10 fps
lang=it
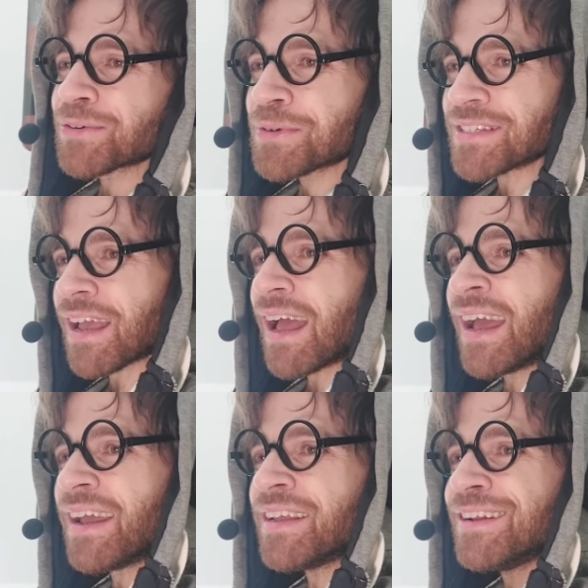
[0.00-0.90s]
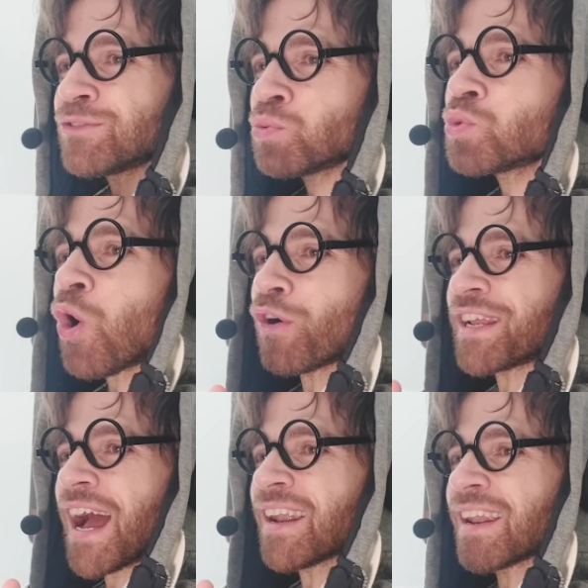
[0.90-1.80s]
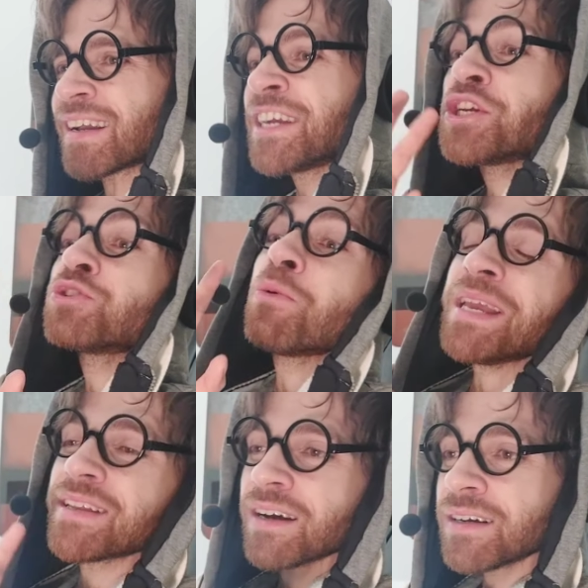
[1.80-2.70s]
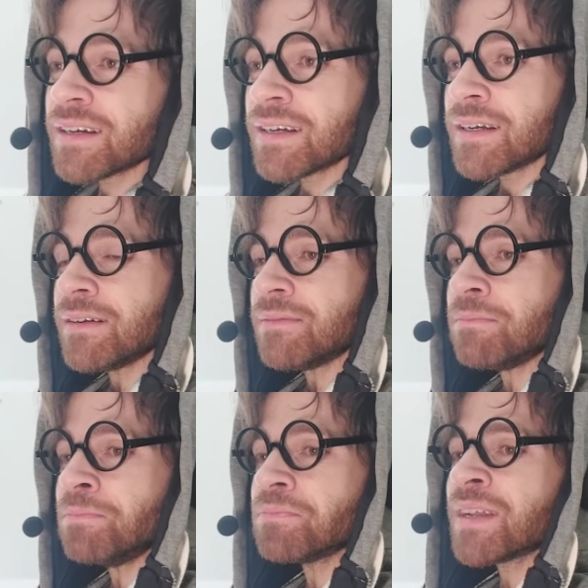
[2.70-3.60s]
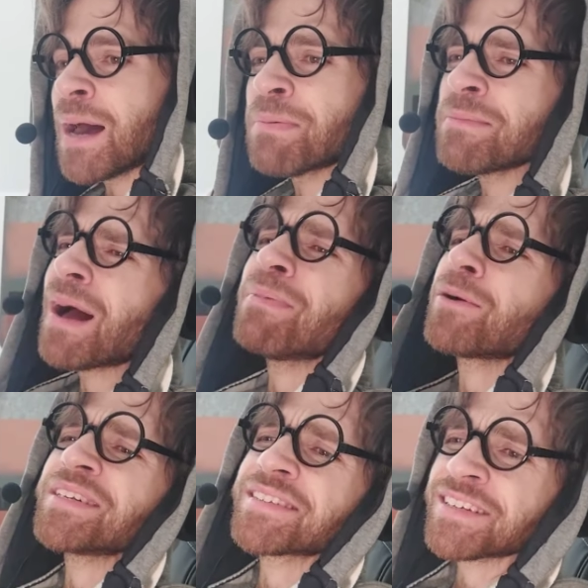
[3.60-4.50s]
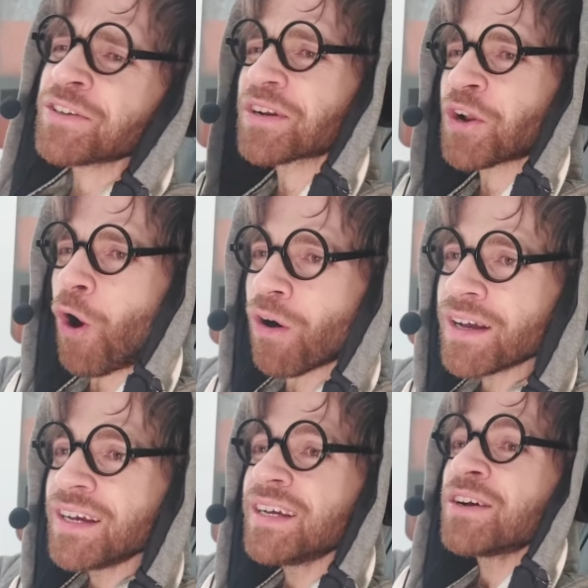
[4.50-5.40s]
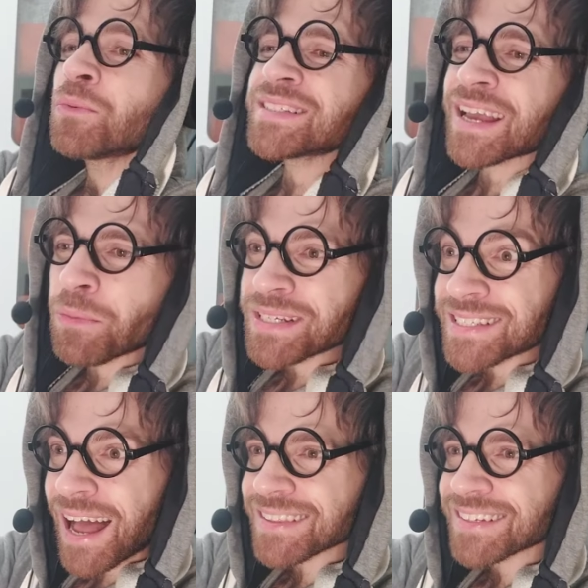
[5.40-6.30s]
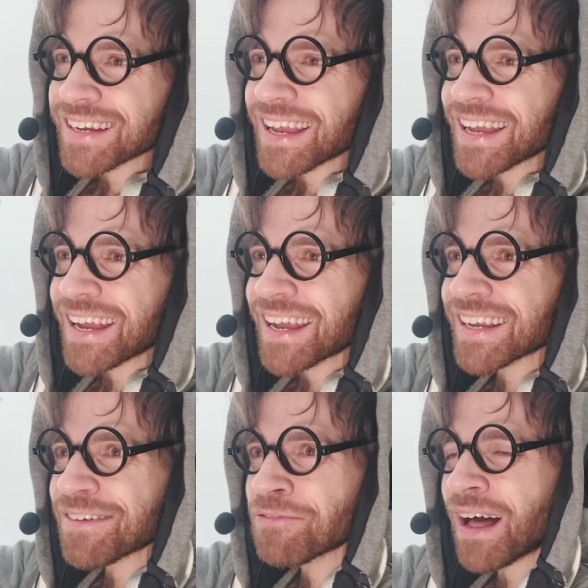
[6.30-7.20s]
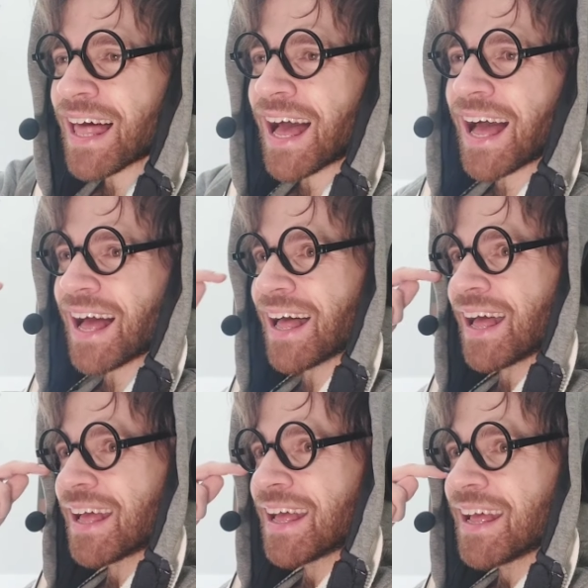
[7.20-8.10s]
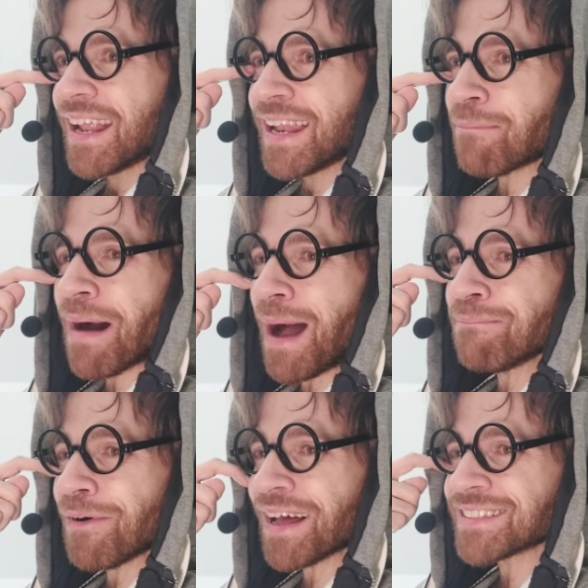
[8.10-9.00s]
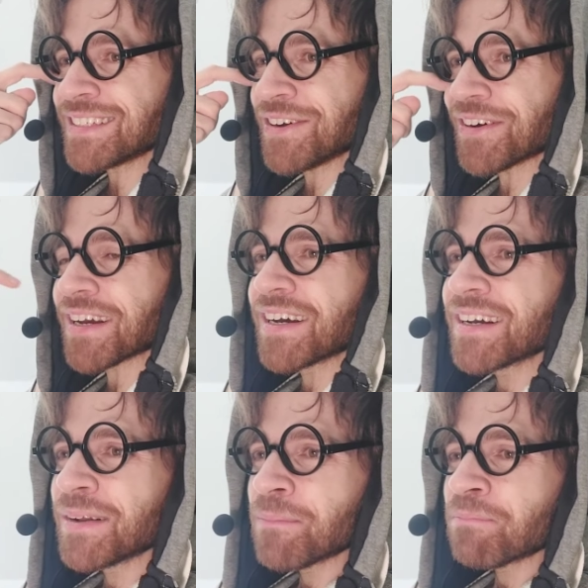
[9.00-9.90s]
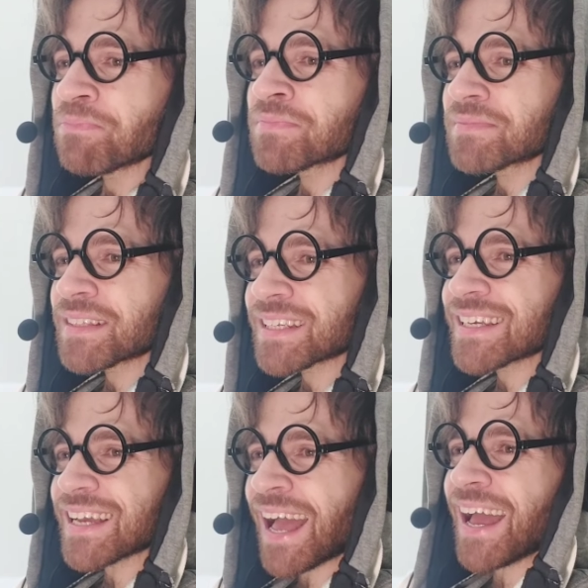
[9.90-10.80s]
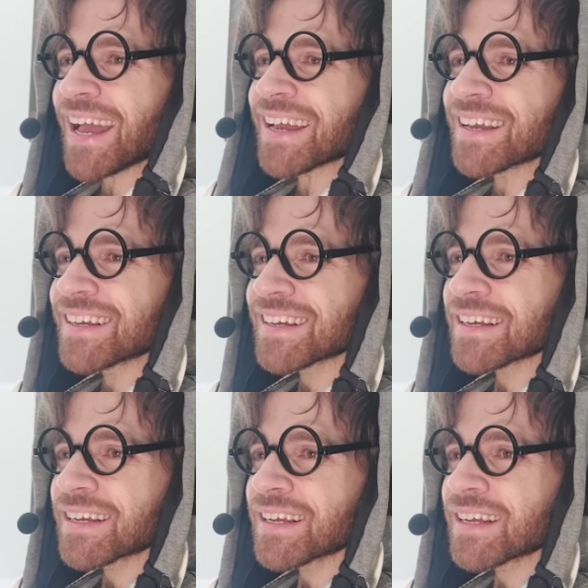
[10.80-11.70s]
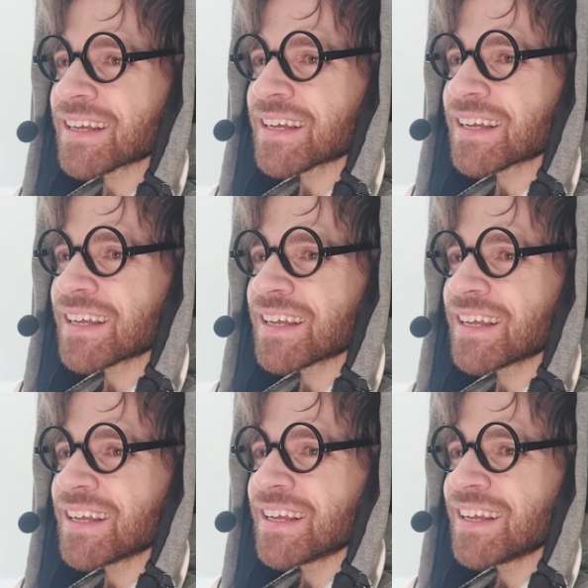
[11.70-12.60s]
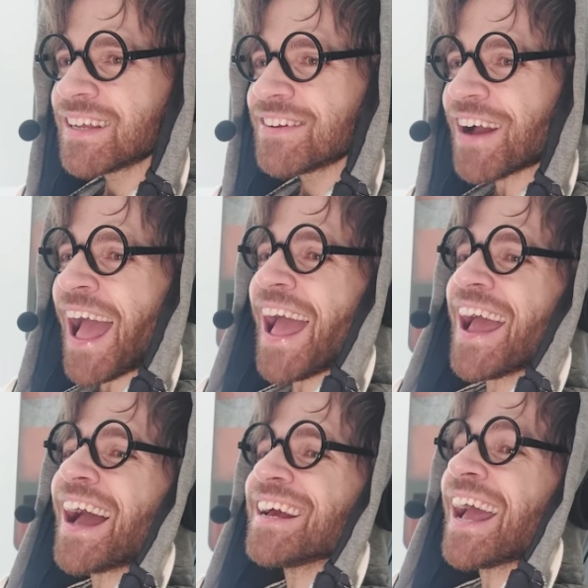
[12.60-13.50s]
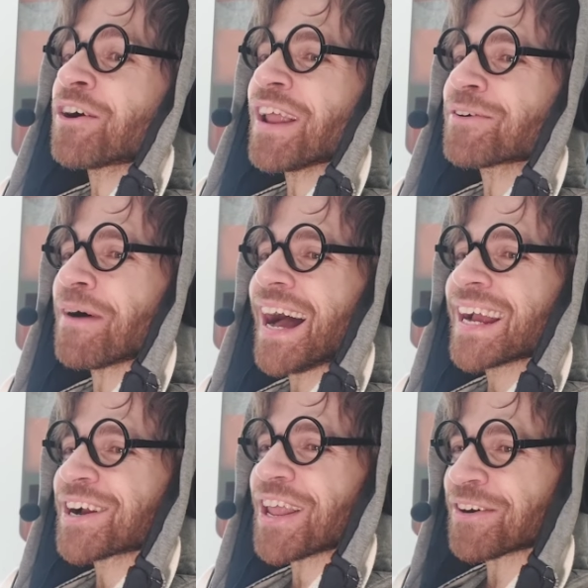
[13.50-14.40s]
questo è il tutorial, che ci somiglia. La prima, eccola. La prima, vabbè questa signora no, questa è quest'altra che, che, fa la, la bambola signora. Allora, signori, eh. che invenzione fa mamma mia stamattina? Eh, eh eccola qua, eccola